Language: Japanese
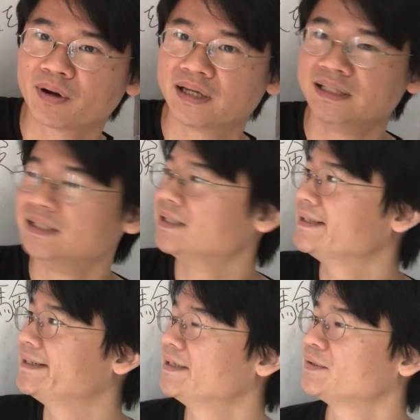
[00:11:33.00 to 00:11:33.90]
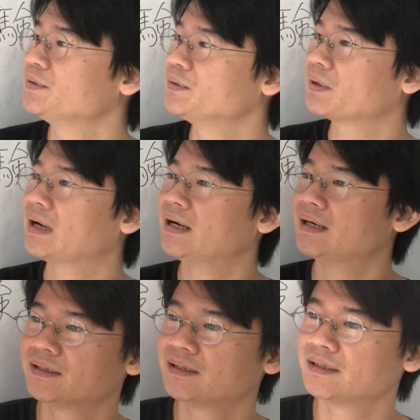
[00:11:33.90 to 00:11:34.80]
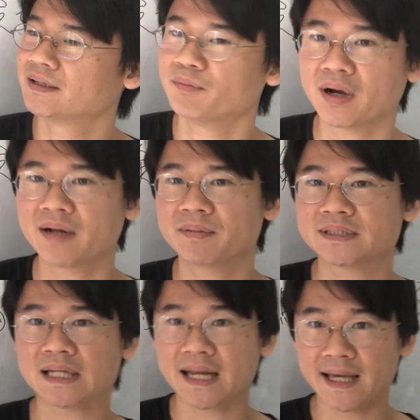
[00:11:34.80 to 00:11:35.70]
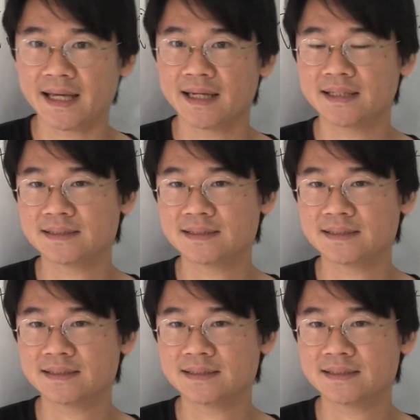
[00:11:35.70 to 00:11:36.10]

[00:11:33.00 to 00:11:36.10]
がいいっていうのが分かりましたね。